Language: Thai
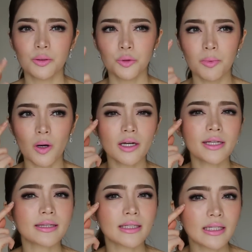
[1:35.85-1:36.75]
คุณหมอก็
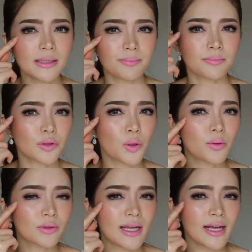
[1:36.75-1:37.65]
เลยเติมตรง
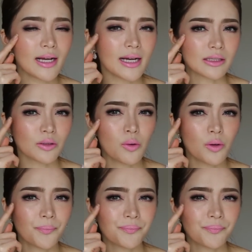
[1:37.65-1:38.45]
เนี้ยค่ะตรง